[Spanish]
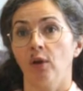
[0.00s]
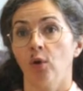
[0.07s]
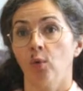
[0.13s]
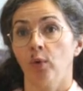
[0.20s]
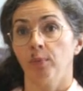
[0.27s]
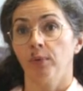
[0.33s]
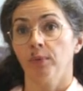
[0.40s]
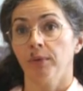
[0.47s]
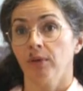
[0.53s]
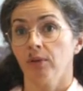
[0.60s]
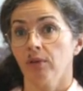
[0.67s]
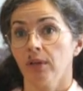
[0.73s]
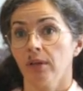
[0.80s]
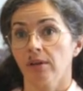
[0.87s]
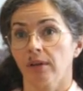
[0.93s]
Los cuerpos
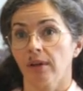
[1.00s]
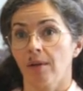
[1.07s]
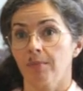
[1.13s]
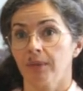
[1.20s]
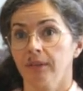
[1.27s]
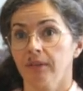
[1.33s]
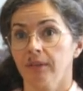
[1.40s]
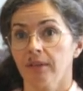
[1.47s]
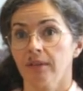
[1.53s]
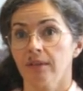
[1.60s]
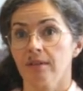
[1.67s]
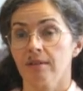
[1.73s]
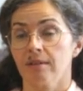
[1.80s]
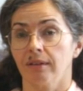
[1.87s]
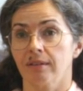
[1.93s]
menores
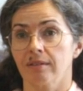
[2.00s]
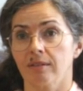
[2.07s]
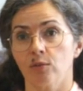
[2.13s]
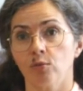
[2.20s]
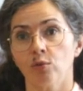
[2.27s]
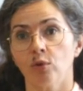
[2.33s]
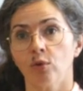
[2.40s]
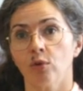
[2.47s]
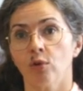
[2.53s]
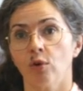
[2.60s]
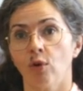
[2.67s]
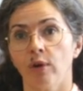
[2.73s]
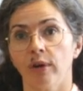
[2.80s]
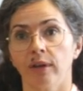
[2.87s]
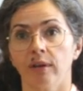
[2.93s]
realmente, eh, si uno
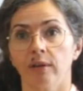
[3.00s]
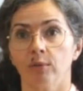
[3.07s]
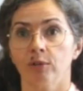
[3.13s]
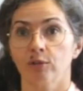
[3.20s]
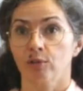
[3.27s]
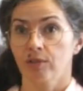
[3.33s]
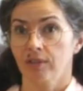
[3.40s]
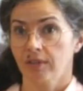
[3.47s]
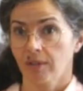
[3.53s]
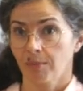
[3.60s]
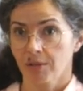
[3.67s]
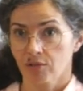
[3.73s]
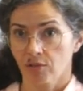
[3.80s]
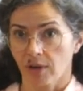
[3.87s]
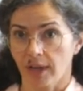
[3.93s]
coge nuestro
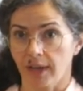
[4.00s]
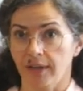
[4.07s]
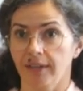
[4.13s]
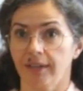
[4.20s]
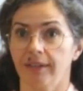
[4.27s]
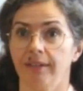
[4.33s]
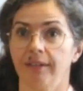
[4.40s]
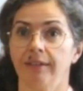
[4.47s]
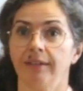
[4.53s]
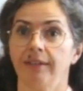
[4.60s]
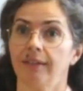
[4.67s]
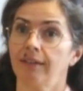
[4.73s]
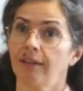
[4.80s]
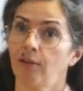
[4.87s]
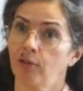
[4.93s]
sistema solar y
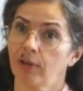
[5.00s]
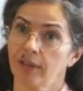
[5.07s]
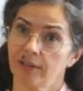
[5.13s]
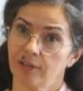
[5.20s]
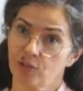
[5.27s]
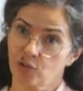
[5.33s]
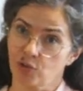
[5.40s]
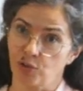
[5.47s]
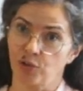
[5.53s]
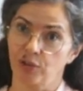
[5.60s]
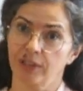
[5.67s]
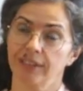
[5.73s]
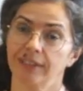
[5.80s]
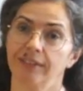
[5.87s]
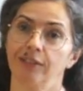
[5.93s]
quitas lo que es el
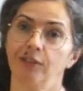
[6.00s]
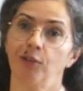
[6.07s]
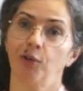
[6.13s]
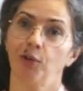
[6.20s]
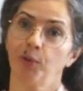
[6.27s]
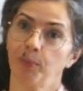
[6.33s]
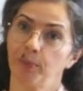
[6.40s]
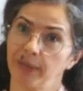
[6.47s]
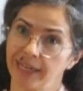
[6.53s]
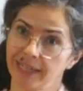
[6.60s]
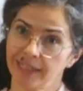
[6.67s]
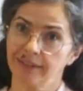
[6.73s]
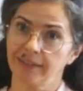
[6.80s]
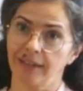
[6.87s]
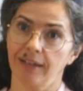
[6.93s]
Sol, los
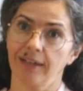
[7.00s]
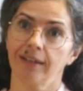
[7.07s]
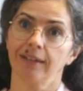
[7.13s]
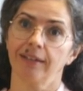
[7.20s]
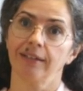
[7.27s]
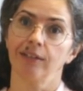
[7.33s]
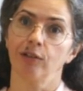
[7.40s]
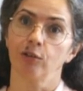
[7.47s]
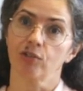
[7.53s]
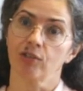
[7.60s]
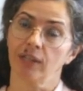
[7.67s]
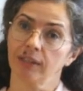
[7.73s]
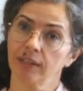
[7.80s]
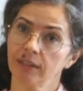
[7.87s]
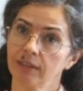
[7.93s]
planetas y los
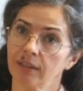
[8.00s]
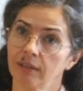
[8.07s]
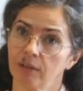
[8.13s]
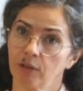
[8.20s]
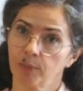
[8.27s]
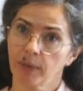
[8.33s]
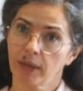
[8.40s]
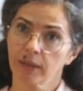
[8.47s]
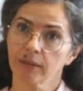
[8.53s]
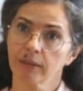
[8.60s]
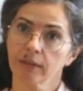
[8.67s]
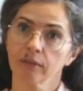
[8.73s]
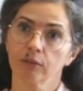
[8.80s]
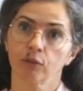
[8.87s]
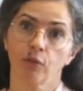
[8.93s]
satélites de los
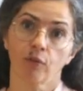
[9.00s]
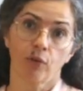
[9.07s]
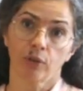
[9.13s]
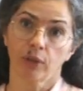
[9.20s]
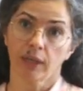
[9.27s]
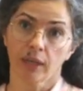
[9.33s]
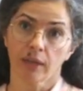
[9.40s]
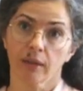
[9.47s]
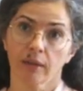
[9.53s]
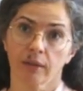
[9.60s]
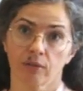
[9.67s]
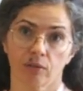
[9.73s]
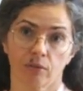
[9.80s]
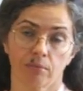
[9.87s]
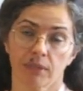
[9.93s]
planetas, todo lo que queda, que
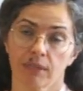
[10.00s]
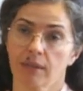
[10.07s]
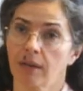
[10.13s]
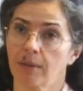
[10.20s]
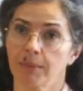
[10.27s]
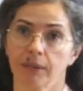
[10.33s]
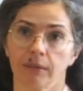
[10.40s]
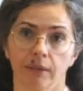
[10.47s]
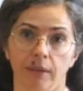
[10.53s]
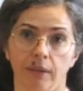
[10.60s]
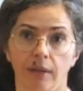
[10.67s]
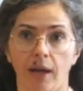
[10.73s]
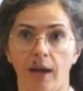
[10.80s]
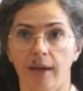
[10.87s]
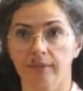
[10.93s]
son
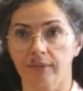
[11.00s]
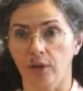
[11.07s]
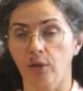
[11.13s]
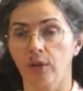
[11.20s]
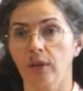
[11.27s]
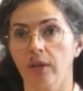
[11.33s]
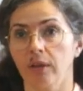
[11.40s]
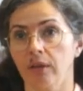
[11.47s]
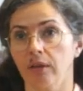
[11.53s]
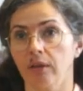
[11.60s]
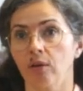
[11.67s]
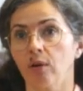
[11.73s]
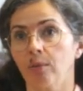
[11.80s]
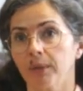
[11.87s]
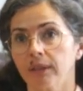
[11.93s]
básicamente asteroides y
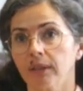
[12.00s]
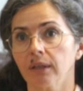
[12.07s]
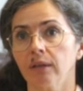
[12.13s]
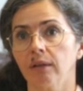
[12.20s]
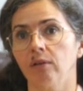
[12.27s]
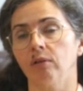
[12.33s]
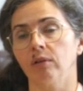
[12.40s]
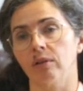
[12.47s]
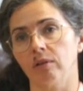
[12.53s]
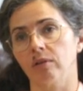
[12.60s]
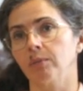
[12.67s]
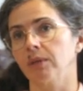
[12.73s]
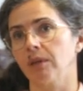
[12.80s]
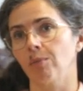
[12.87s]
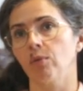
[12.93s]
cometas, es lo que
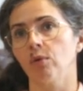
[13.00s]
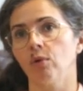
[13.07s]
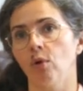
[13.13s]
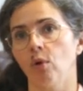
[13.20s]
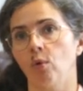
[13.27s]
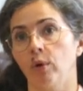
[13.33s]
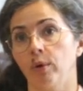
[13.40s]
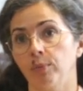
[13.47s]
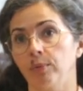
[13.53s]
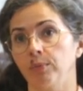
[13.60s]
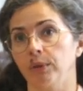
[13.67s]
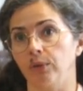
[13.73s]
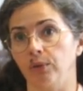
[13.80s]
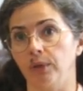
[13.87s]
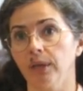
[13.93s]
denominamos cuerpos
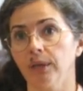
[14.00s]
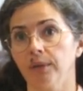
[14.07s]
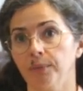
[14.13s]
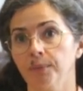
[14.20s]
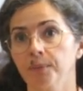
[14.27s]
menores.